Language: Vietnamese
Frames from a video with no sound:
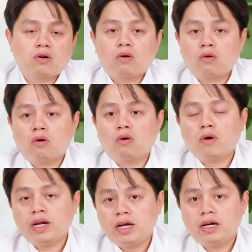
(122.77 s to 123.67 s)
có có
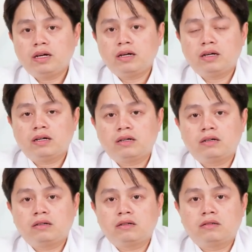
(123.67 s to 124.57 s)
quan hệ uh,
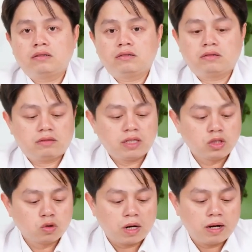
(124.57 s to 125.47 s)
tình
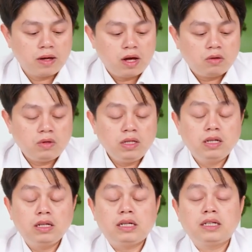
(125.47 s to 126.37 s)
dục ạ tuy
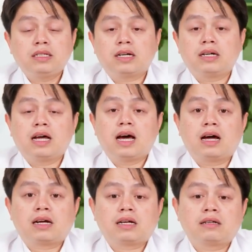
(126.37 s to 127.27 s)
nhiên rằng
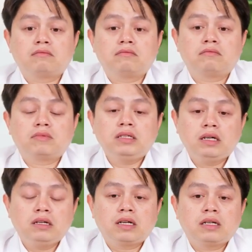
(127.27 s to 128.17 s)
là thứ
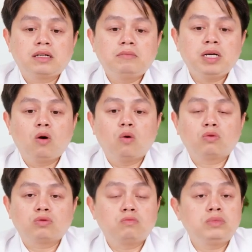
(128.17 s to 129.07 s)
nhất là cái cái mức độ
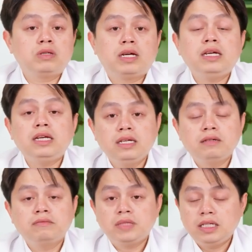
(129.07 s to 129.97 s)
nó cũng sẽ ít đi
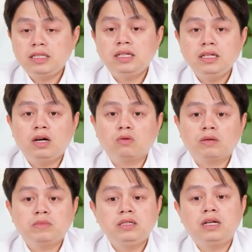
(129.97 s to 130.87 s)
ít đi rất nhiều
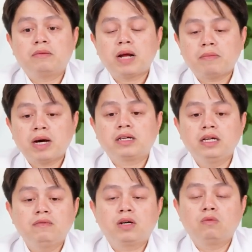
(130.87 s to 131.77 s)
thậm chí là đã mãn
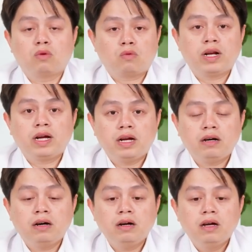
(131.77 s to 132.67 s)
kinh và không còn quan hệ
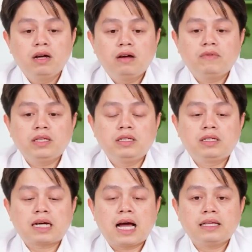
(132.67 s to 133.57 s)
nữa vậy thì
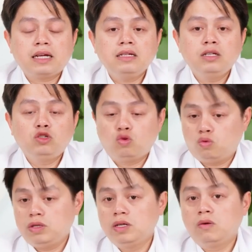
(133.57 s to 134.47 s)
cái tác nhân
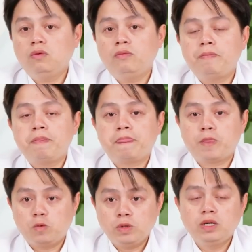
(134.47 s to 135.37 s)
chủ yếu
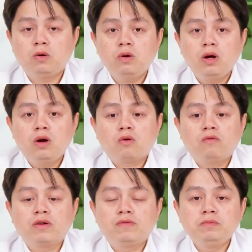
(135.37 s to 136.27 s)
chủ yếu của
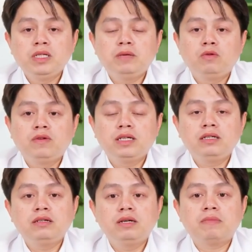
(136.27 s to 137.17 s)
việc viêm nhiễm đối với
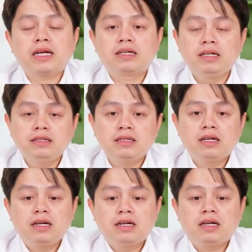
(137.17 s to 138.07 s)
những người mãn kinh ấy,
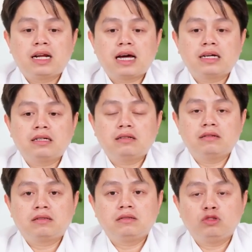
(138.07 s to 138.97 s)
là
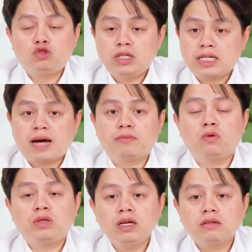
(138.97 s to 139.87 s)
sự suy giảm nội
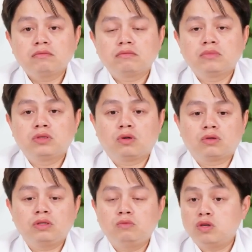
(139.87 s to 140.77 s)
tiết do
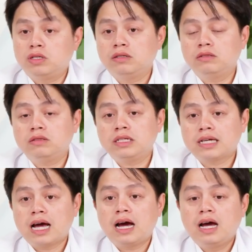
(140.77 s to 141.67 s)
từ buồng trứng tiết
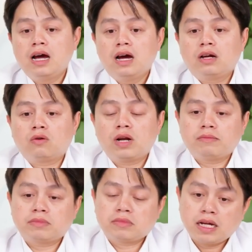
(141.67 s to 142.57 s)
ra nó
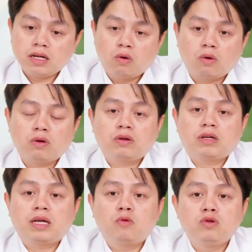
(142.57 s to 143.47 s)
làm thay đổi
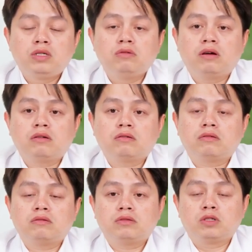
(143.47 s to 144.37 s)
cái môi trường
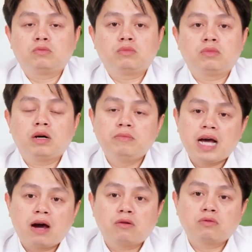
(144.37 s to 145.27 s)
trong âm
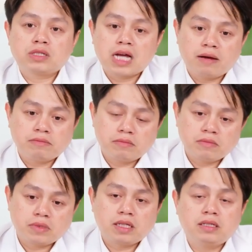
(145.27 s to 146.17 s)
đạo nó giảm
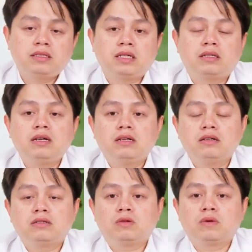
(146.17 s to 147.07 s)
cái dịch tiết
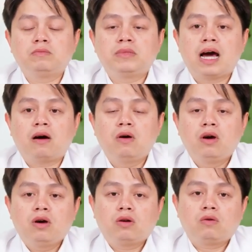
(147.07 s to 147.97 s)
ở trong âm đạo
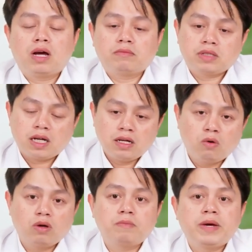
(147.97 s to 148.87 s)
nó làm thay
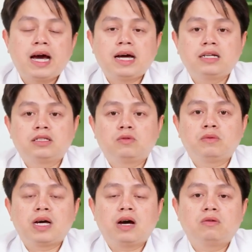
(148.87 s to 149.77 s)
đổi cái pH ở trong
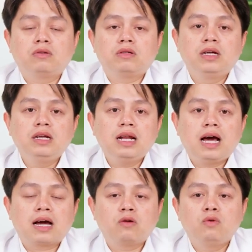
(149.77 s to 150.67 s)
âm đạo đấy
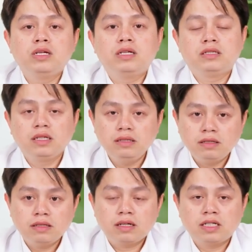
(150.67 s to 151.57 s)
là cái nguyên nhân chính
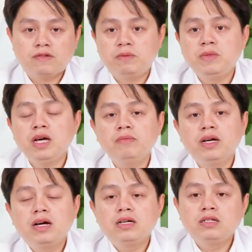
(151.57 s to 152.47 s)
gây ra viêm nhiễm
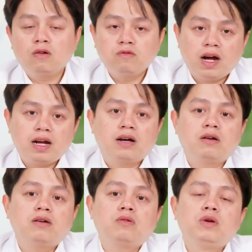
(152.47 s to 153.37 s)
chứ không phải là
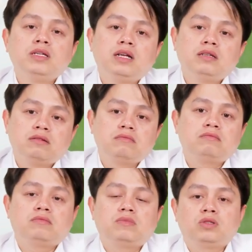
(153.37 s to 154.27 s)
nguyên nhân
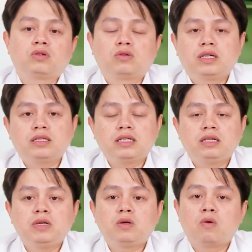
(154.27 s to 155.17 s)
do những cái tác
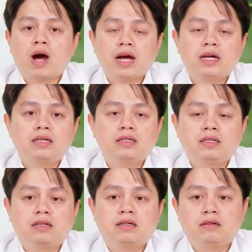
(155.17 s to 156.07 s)
nhân bên ngoài
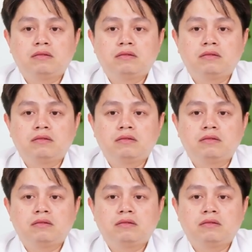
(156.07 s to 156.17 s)
à,